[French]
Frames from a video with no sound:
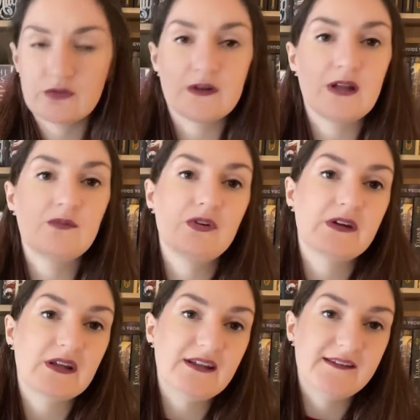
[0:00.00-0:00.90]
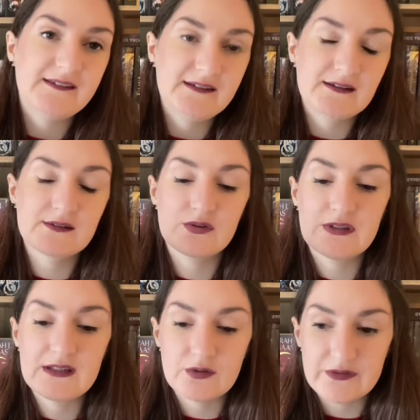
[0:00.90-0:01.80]
Je vais quand même vous dire ici ce
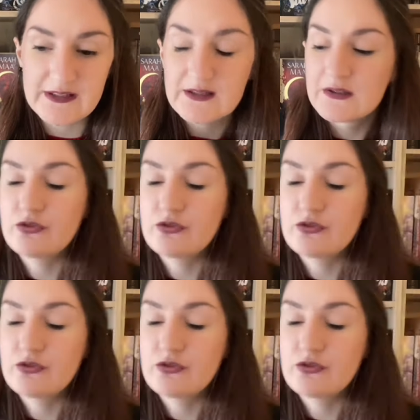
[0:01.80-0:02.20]
qu'il en est.